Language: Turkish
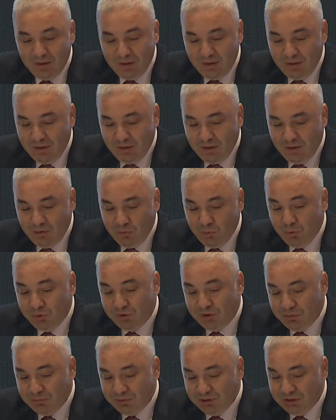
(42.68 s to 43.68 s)
e,
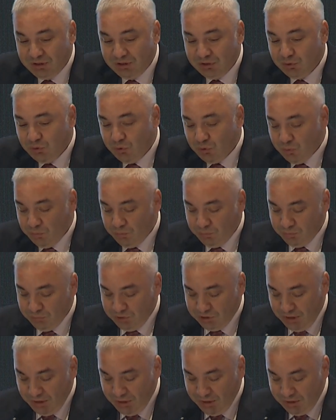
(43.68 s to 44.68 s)
ülkemiz için, döküm
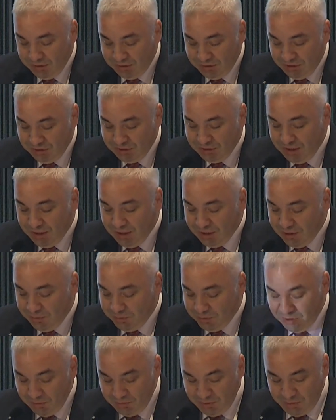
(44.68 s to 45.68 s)
sanayisi için neler
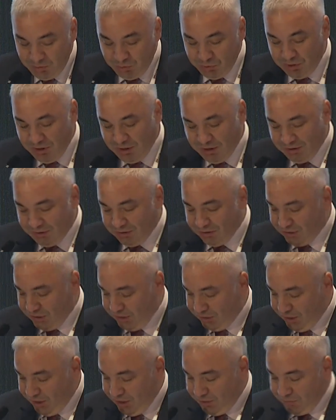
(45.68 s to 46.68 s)
yapılabilir Bunları
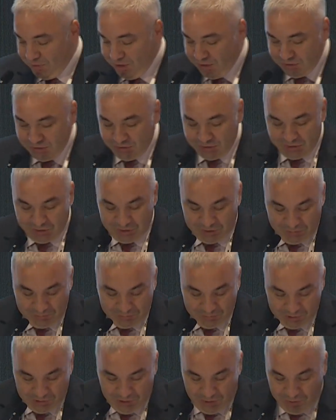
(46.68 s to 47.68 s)
kısaca değinmeye çalışacağım.
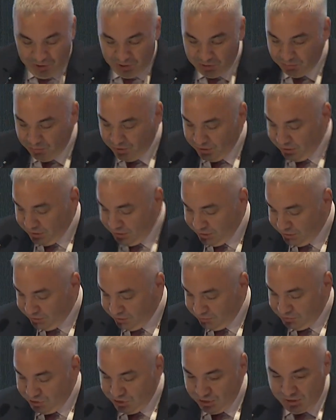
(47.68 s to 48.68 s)
Zamanı bayağı
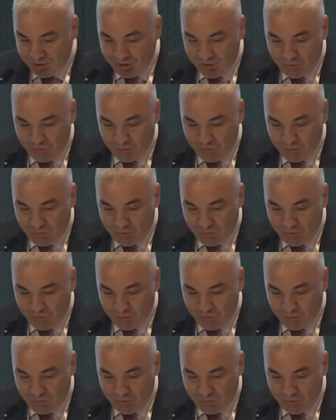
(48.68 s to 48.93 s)
etkin bir şekilde